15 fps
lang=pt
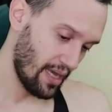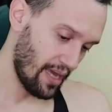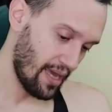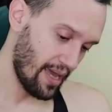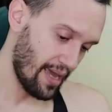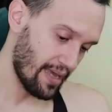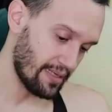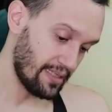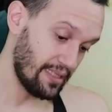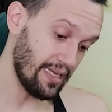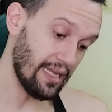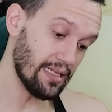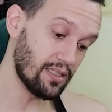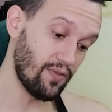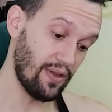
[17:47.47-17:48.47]
é, se
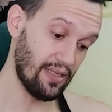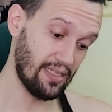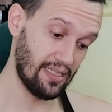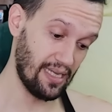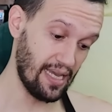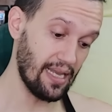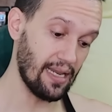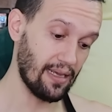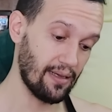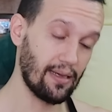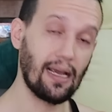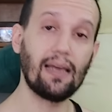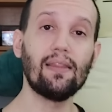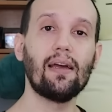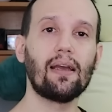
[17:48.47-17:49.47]
eles vencerem,
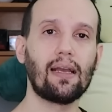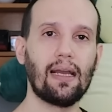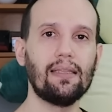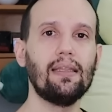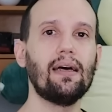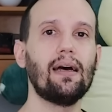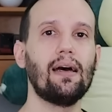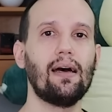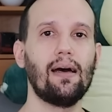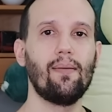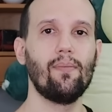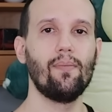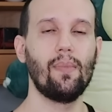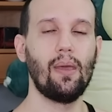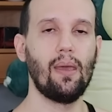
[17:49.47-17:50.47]
cada,
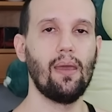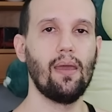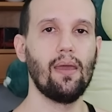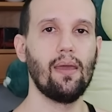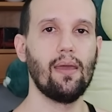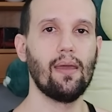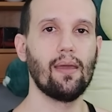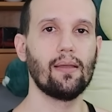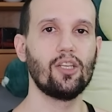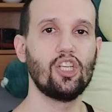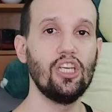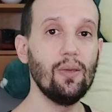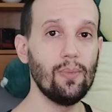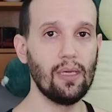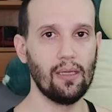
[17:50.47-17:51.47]
cada é,
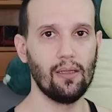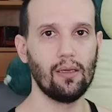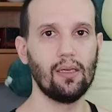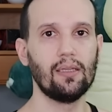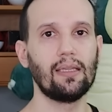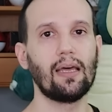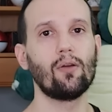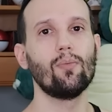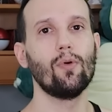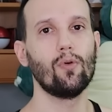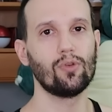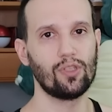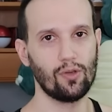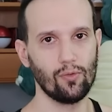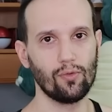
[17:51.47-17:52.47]
time que está no
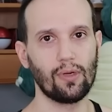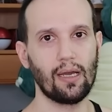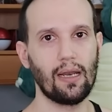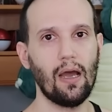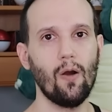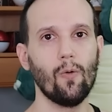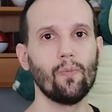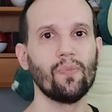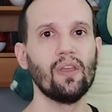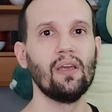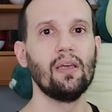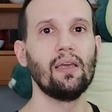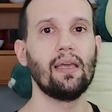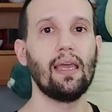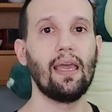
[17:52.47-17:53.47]
meu segundo canal
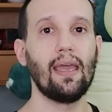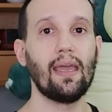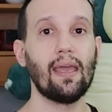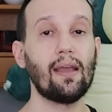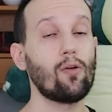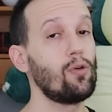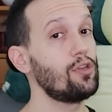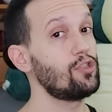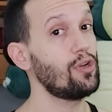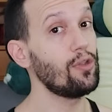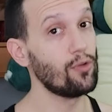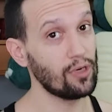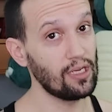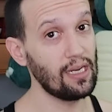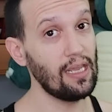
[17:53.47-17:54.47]
é
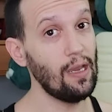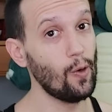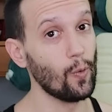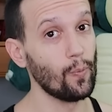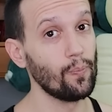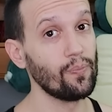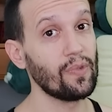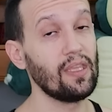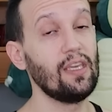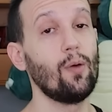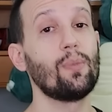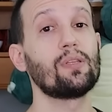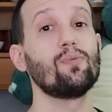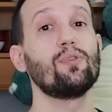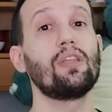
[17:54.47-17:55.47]
colecionador que nem eu. E
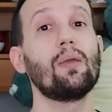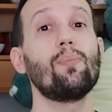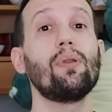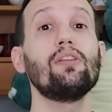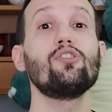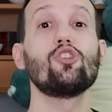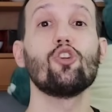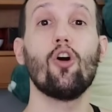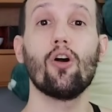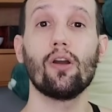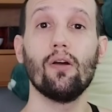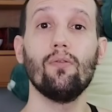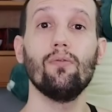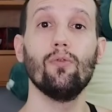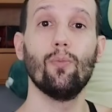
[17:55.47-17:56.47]
ao mesmo tempo eles
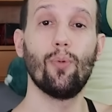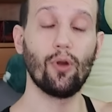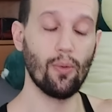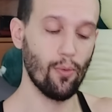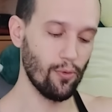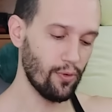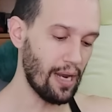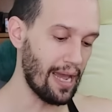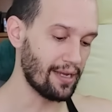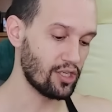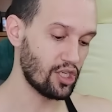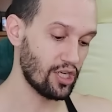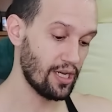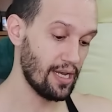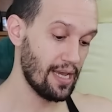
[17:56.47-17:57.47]
jogam o Pokémon
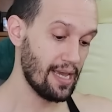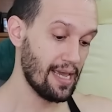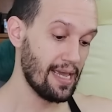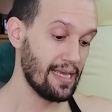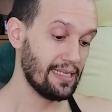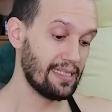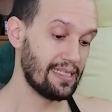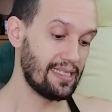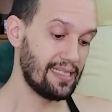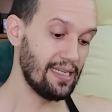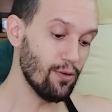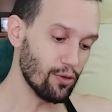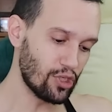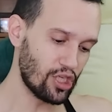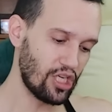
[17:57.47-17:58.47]
Unite.
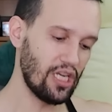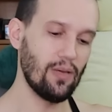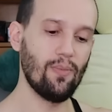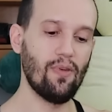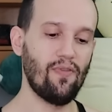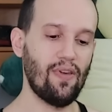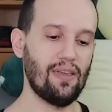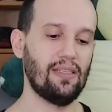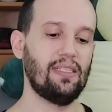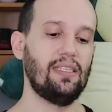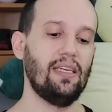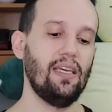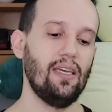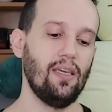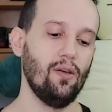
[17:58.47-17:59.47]
Se o time
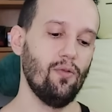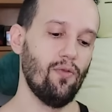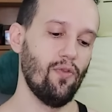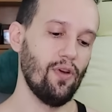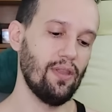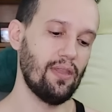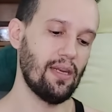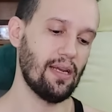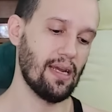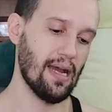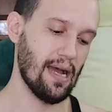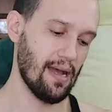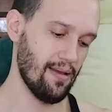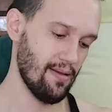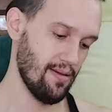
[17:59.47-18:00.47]
vencer, eu vou
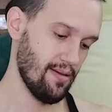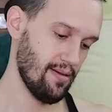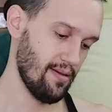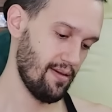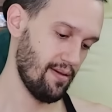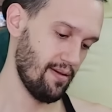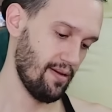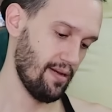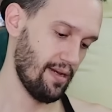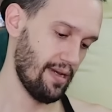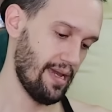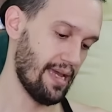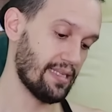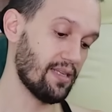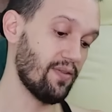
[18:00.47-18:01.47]
entregar.
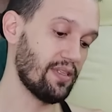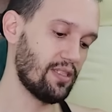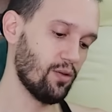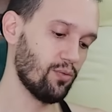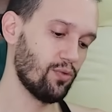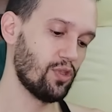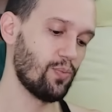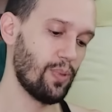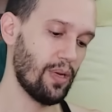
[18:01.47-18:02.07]
Essa vai ser um dos